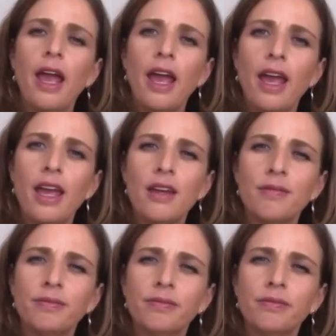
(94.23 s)

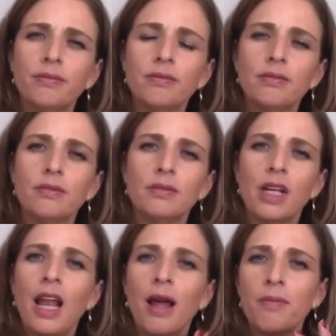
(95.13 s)
em,
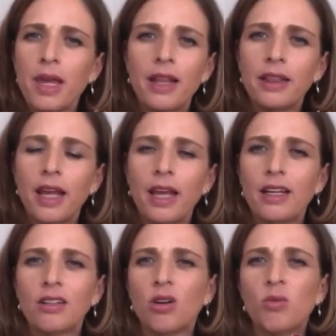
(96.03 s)
el
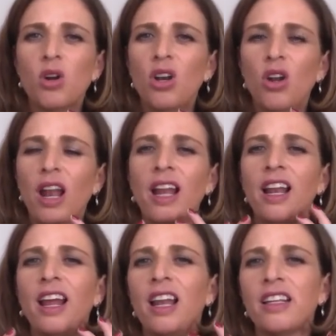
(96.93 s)
ambiente, como
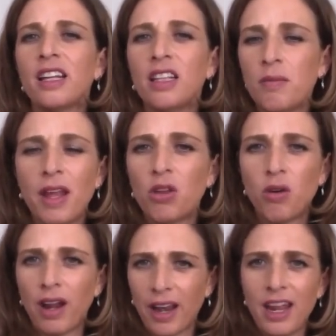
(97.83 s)
el, sentimiento
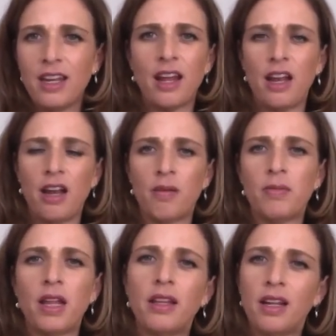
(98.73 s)
que reina en el
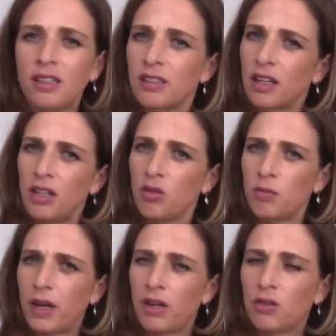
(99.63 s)
ambiente es la
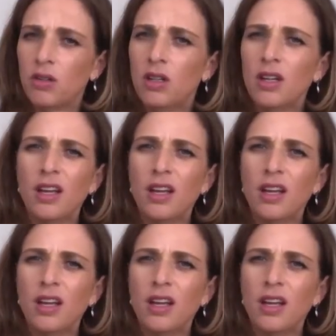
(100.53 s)
incertidumbre, ¿no?